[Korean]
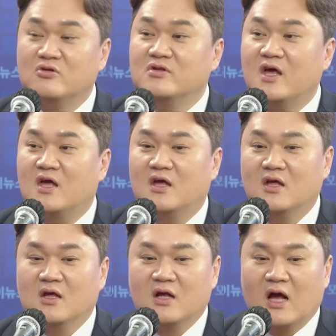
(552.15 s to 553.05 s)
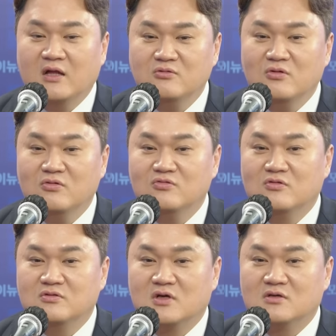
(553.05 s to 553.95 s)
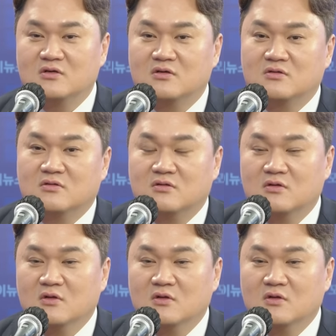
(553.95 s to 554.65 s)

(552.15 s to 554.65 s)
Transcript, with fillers: 그런데 한동훈 위원장은